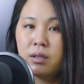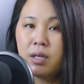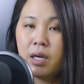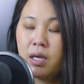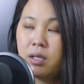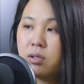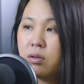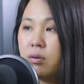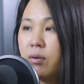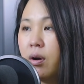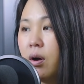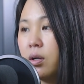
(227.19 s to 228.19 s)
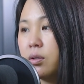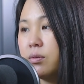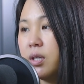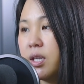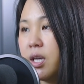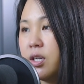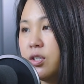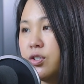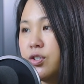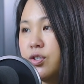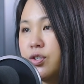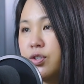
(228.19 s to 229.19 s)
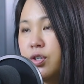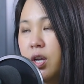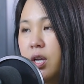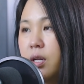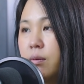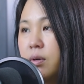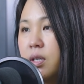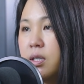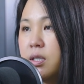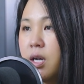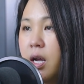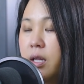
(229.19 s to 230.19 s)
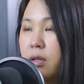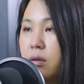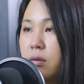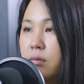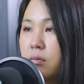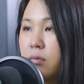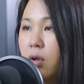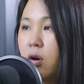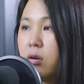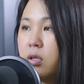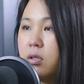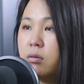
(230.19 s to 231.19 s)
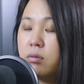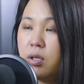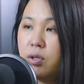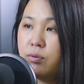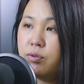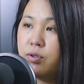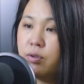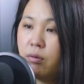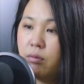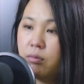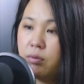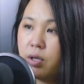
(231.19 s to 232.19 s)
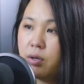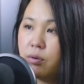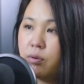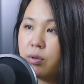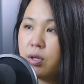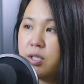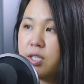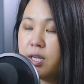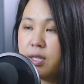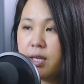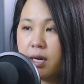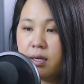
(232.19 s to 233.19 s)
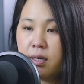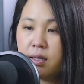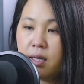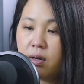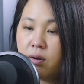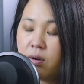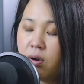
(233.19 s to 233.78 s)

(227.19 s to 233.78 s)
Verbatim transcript: chế rồi họ tụi đã chạy chế gì mà đã chạy nó tỏ cái trong đó ít tụi xong chỉ trong cuộc chơi địa dân người ta